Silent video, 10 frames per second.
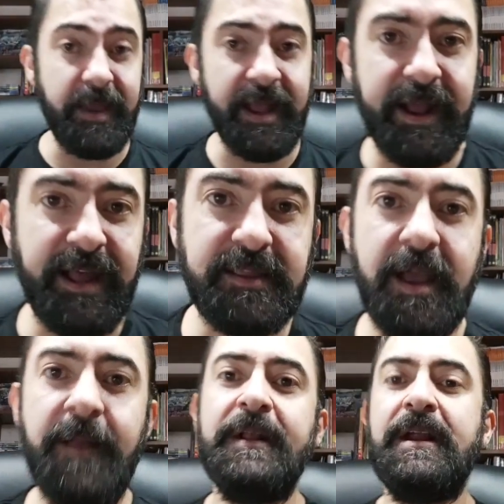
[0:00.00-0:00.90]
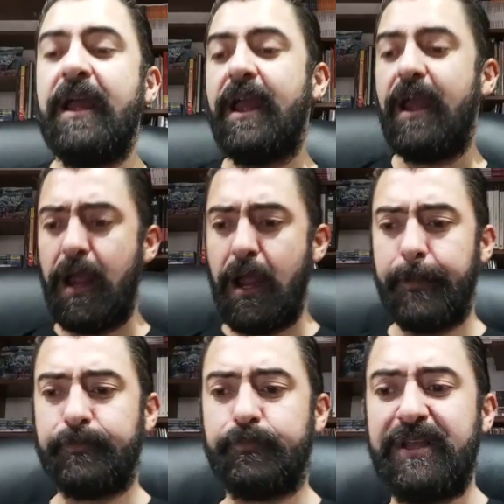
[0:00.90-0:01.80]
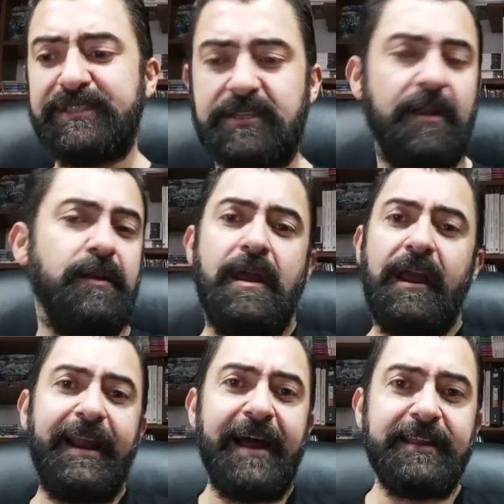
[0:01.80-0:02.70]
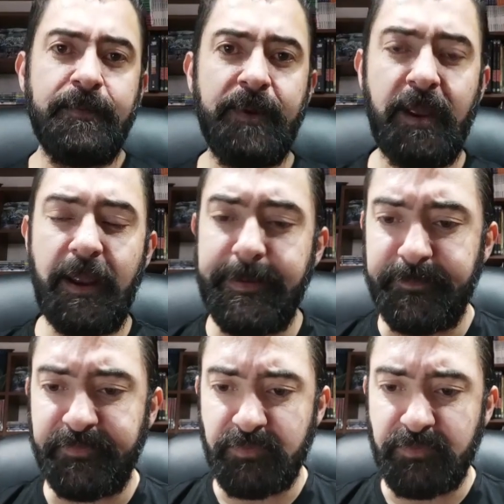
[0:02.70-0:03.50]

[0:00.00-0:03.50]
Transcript: me encanta. Eh, pues el anime